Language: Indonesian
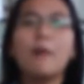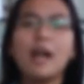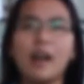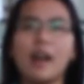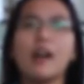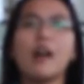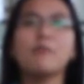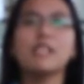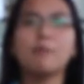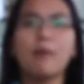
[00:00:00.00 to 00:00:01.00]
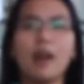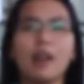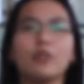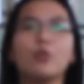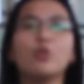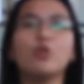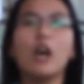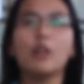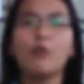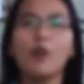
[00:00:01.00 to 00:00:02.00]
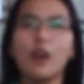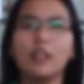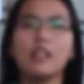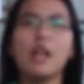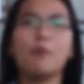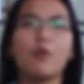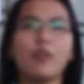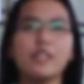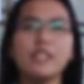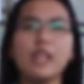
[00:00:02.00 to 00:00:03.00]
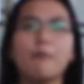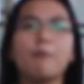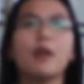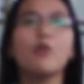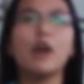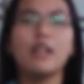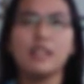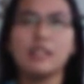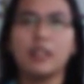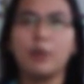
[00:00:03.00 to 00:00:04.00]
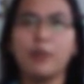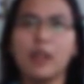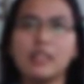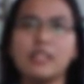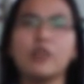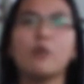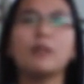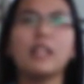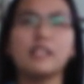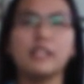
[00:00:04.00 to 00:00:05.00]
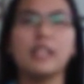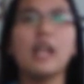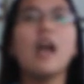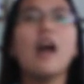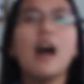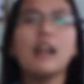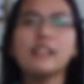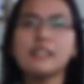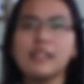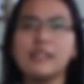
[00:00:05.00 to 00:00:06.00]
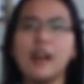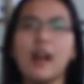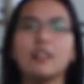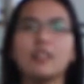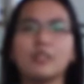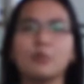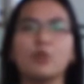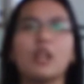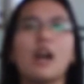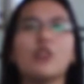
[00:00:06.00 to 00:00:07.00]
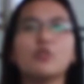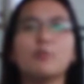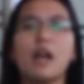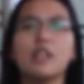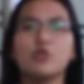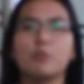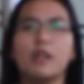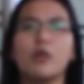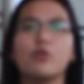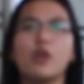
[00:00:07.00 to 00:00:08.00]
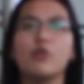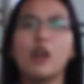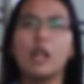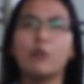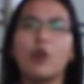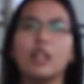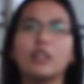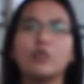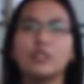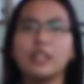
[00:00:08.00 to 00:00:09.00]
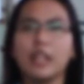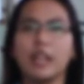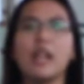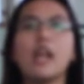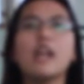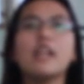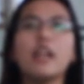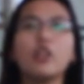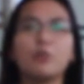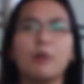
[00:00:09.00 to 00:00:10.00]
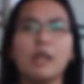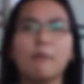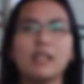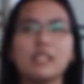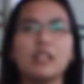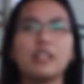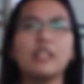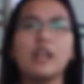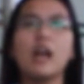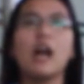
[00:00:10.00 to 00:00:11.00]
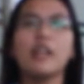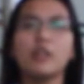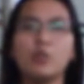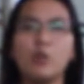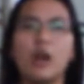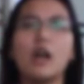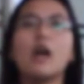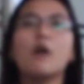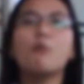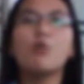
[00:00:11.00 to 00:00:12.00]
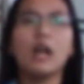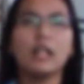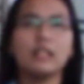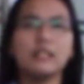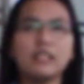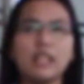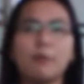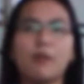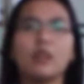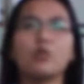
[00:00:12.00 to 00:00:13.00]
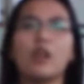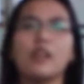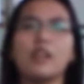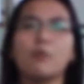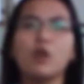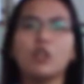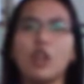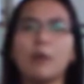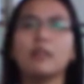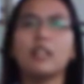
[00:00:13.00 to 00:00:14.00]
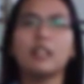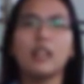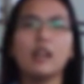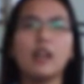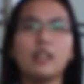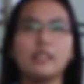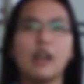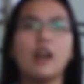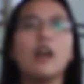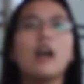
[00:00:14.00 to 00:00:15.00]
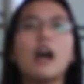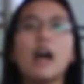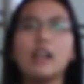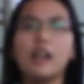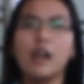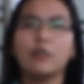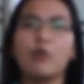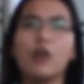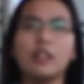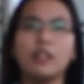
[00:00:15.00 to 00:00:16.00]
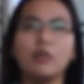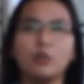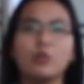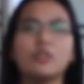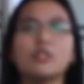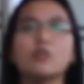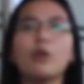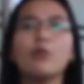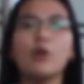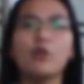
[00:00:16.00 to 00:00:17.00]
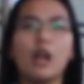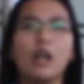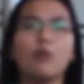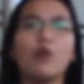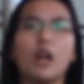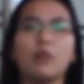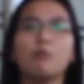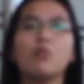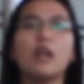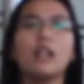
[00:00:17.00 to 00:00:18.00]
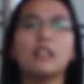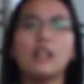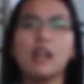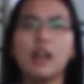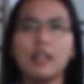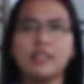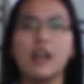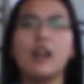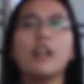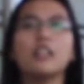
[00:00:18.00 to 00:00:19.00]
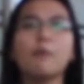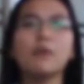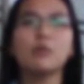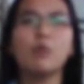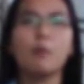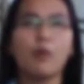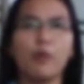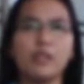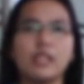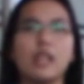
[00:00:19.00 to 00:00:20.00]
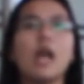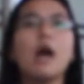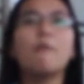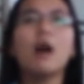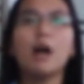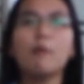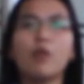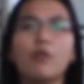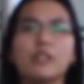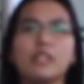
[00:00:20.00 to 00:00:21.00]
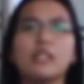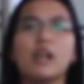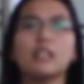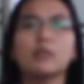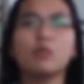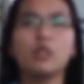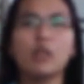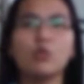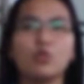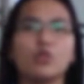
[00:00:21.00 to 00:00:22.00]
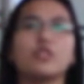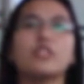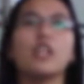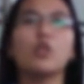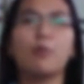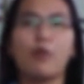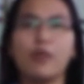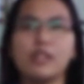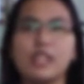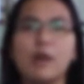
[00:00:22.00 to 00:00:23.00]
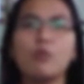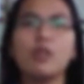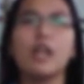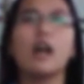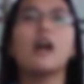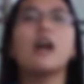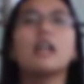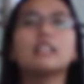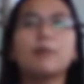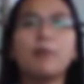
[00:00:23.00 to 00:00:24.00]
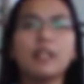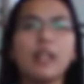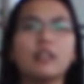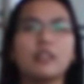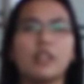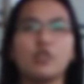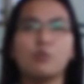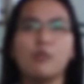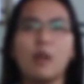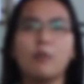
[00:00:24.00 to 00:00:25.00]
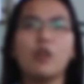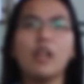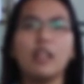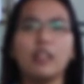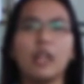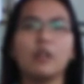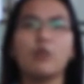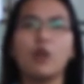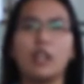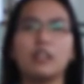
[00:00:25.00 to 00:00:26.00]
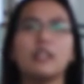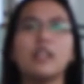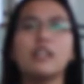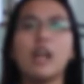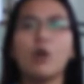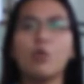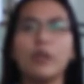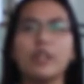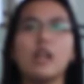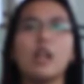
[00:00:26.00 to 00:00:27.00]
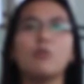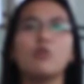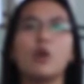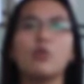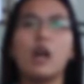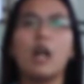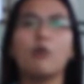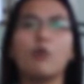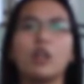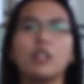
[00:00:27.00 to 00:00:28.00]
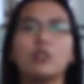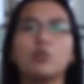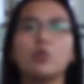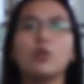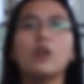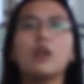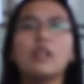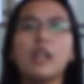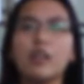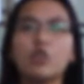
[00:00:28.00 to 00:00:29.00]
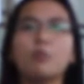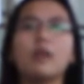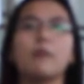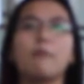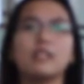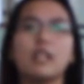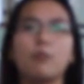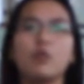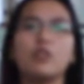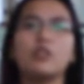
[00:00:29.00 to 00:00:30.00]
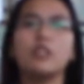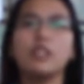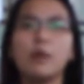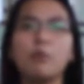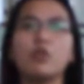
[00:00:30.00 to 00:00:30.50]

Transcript: Maka kami sepakat untuk advokat dan profesinya perlu adanya sertifikasi kompetensi. Hanya saja hal tersebut harus mengacu pada undang-undang advokat itu sendiri, yaitu pada pasal 3 ayat 2, bukan atas dasar peraturan yang dibuat oleh Menteri Tenaga Kerja. Karena advokat itu sesuai undang-undang advokat bukanlah tenaga kerja, tapi sebuah profesi, bahkan profesi dengan sebutan khusus, yaitu profesi yang mulia, seperti yang tercantum dalam kode etik advokat yang diakui dalam undang-undang advokat itu yaitu pada pasal 33